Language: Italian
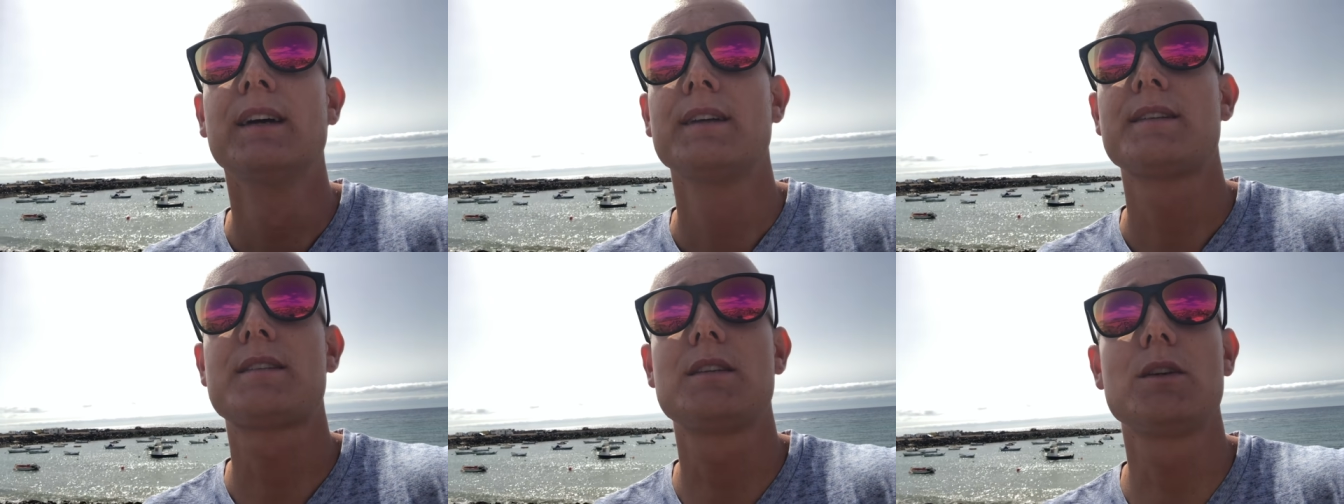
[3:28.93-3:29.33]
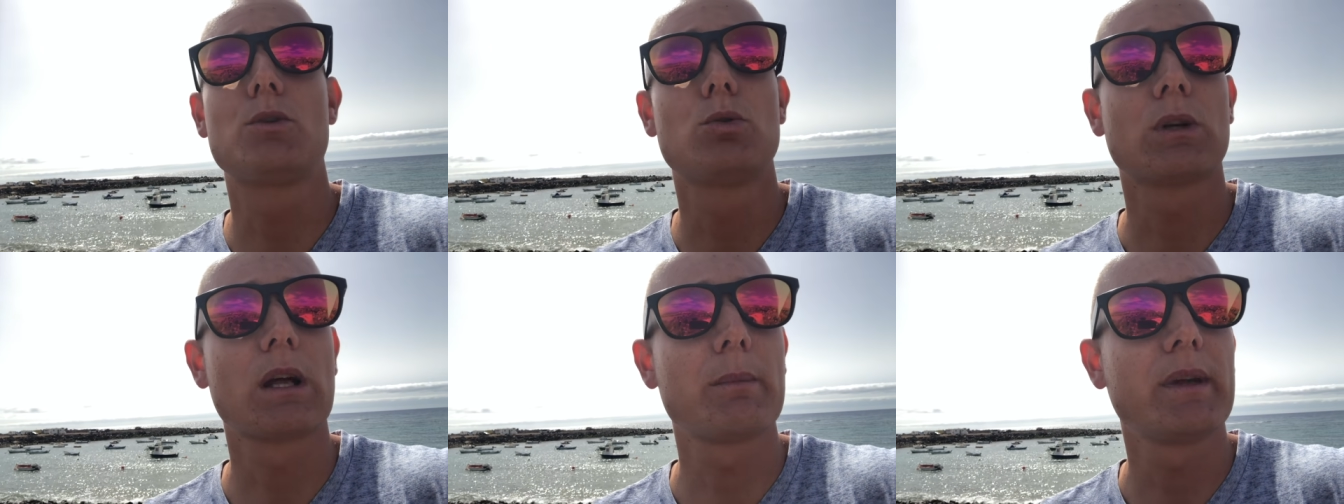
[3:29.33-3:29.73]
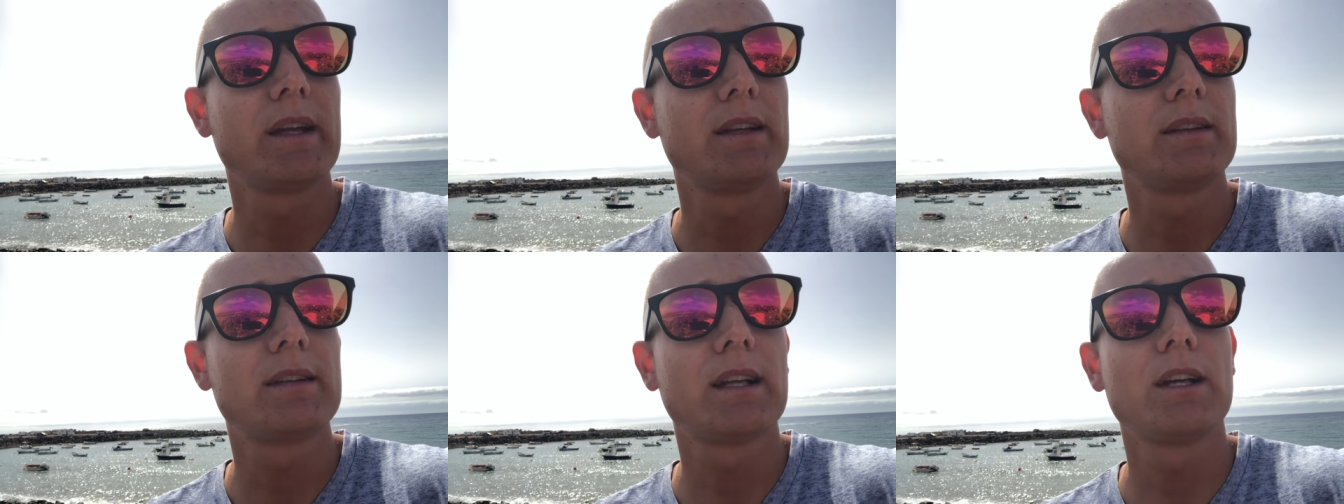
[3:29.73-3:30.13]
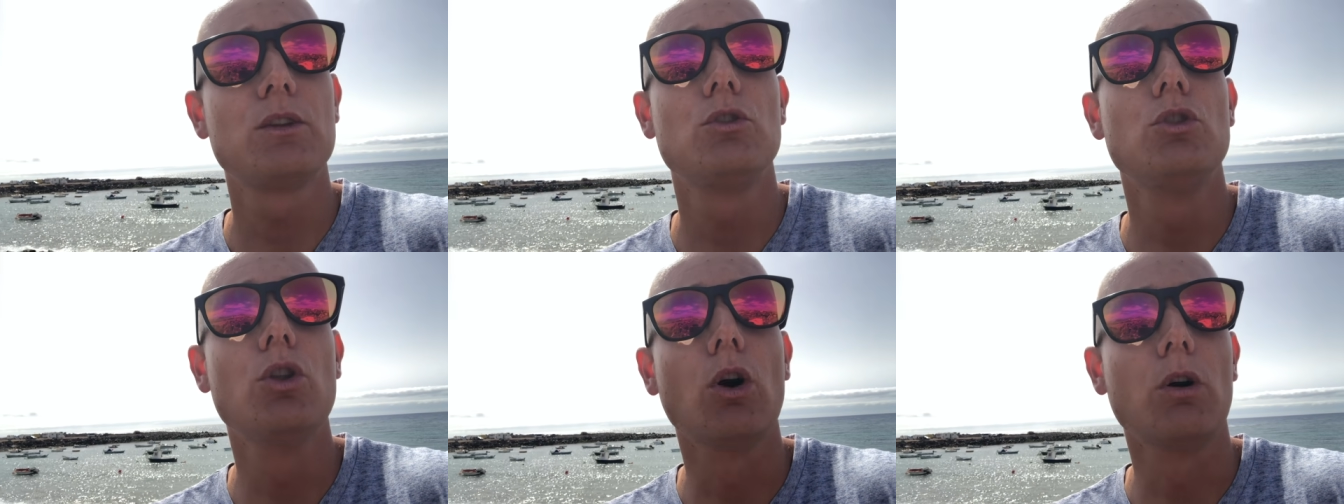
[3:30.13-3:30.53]
sicuramente
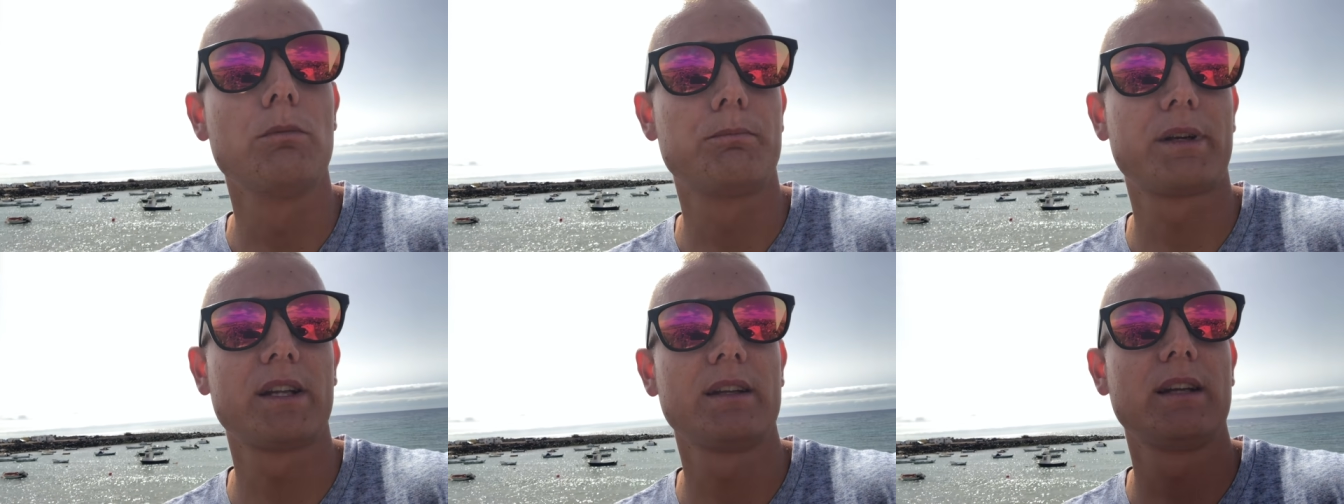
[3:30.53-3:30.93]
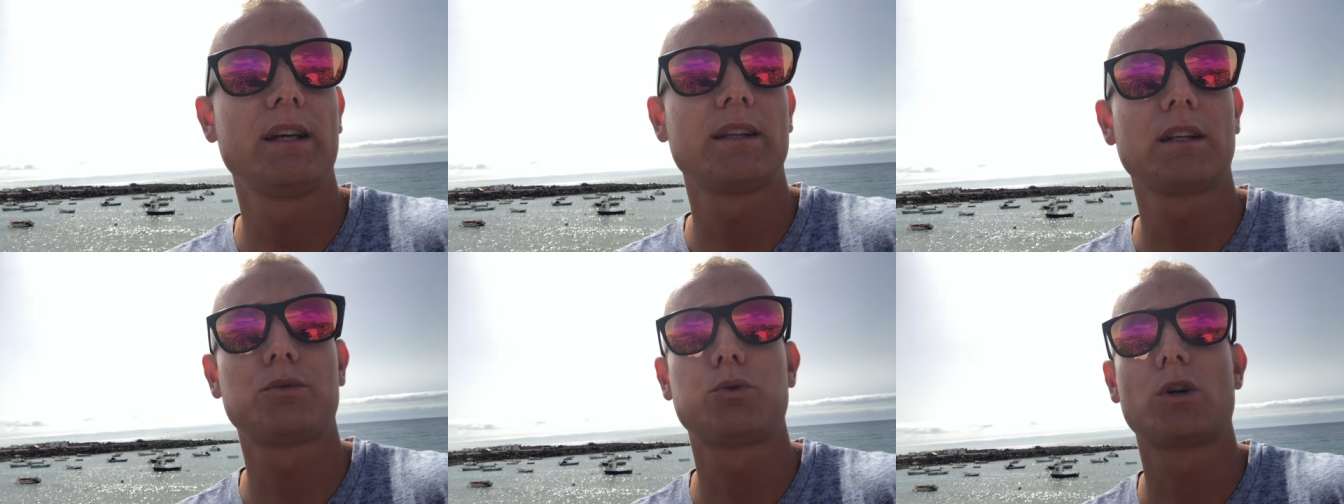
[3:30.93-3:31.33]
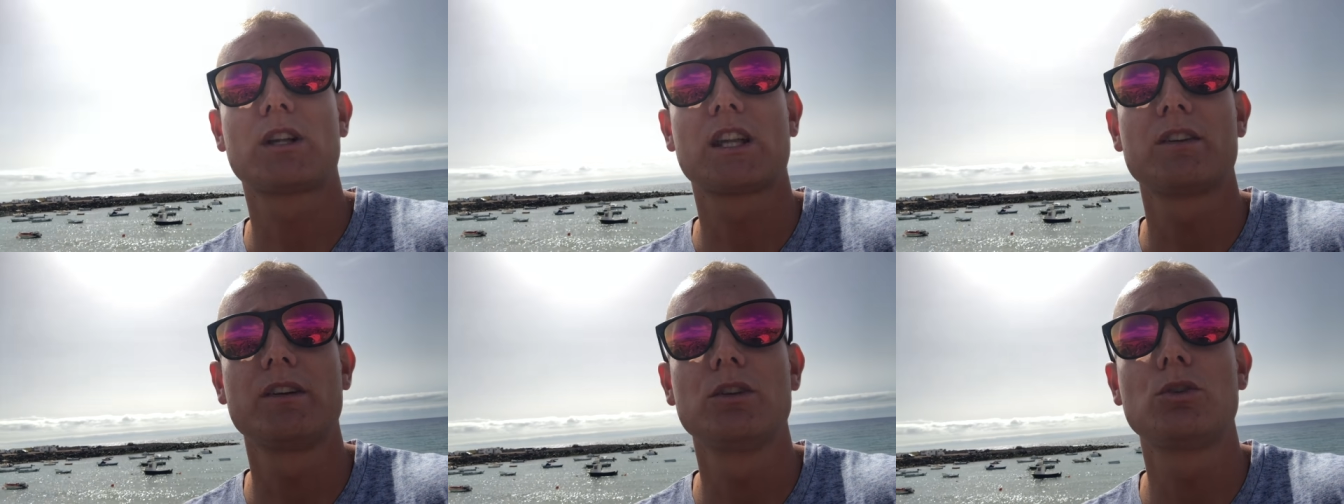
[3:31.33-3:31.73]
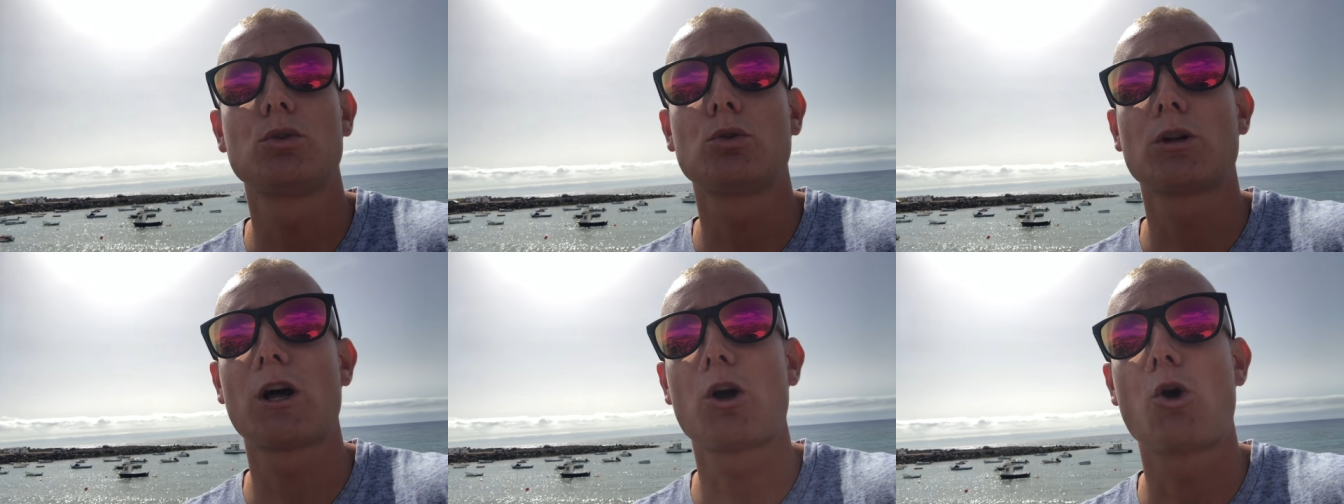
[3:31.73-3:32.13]
non prendete
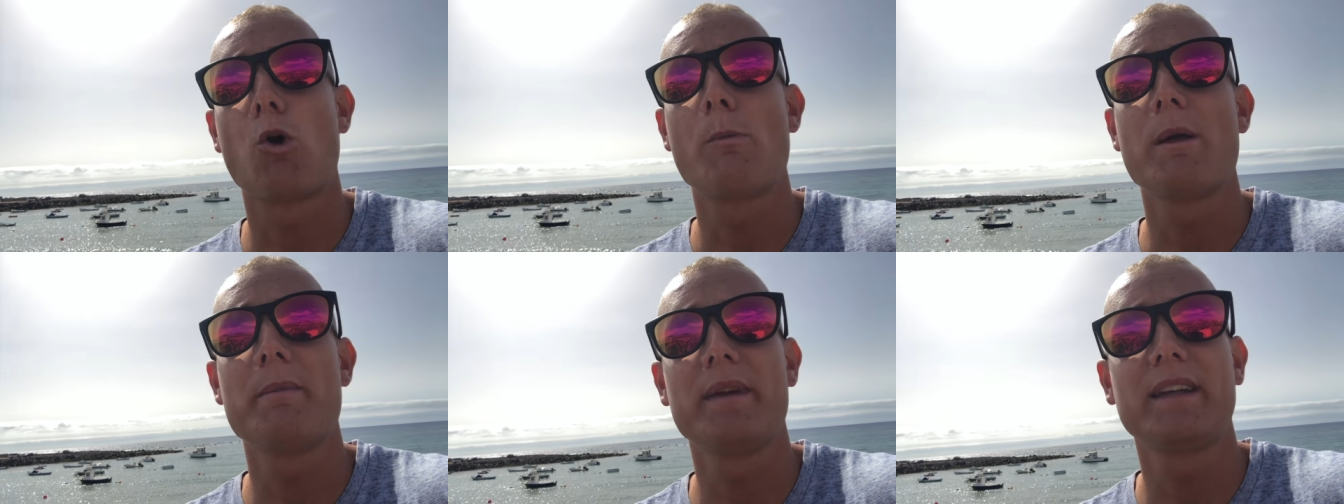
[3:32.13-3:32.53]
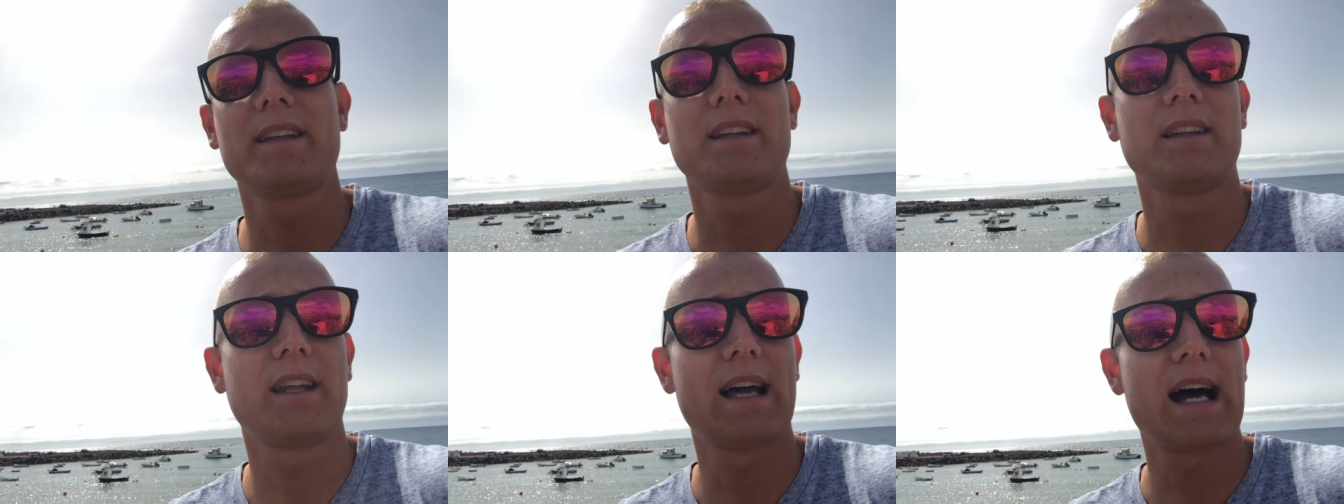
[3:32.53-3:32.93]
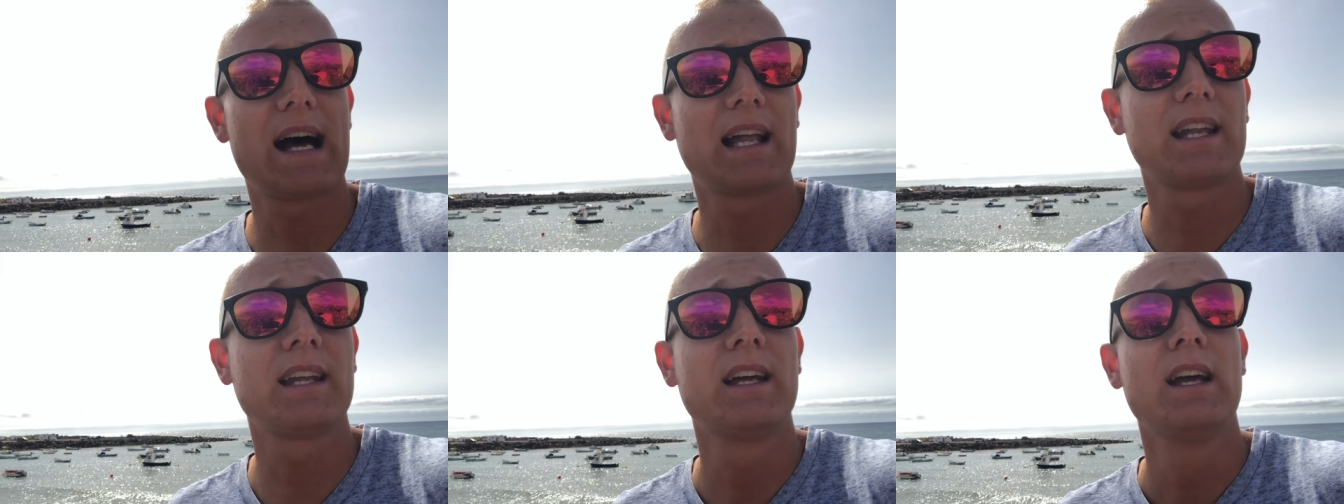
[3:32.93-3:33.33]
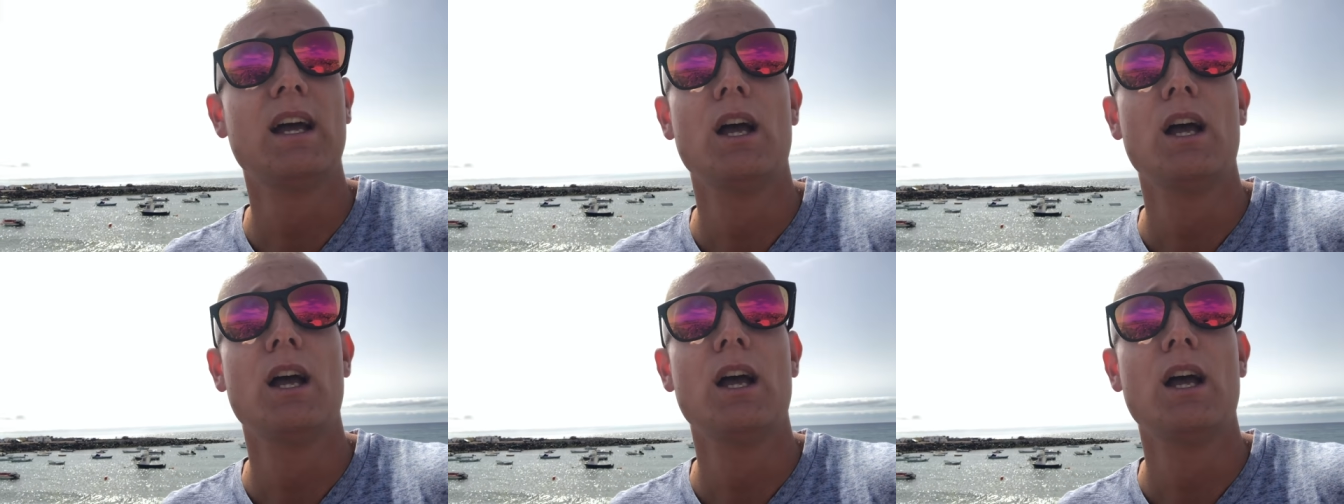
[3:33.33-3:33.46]
Fuerteventura come meta ideale